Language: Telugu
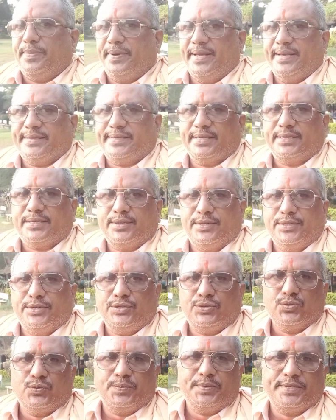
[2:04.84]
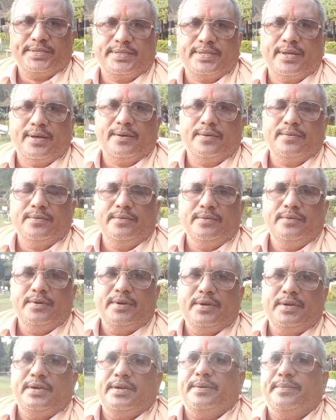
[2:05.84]
ప్లేసెస్ నేను చూపిస్తాను
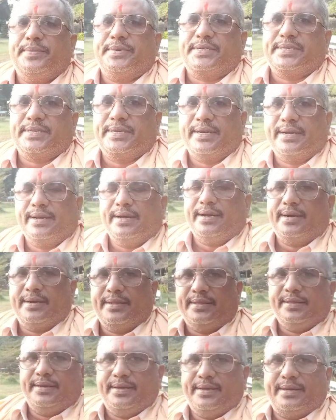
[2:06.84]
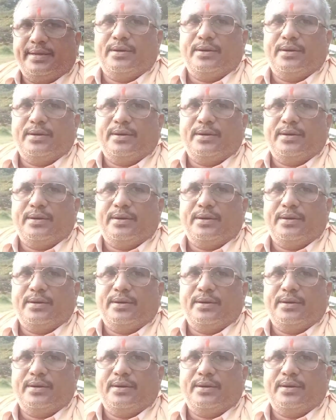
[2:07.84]
పుష్కర్ ఘాట్ దగ్గర